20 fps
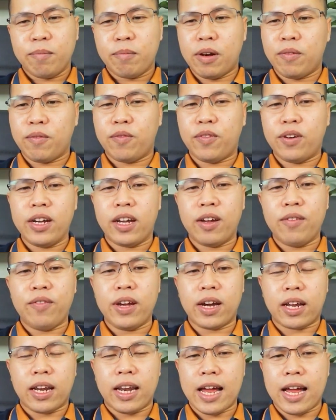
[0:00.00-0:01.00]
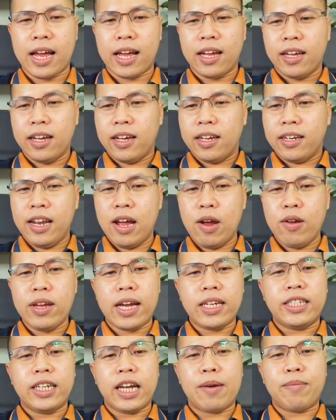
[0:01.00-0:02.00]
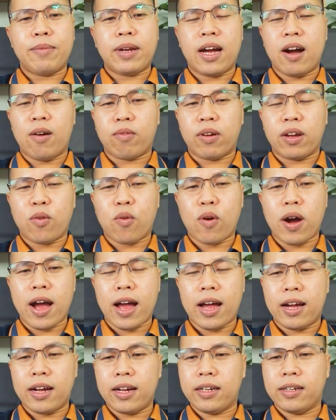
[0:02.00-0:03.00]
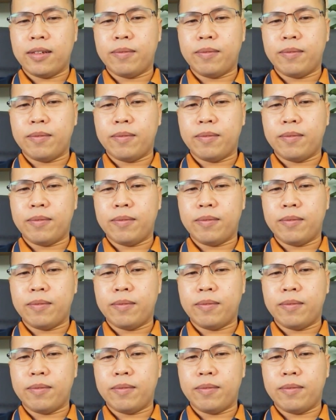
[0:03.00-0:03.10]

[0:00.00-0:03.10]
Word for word: Mà với cái việc là nếu như anh chị em đã học cái khóa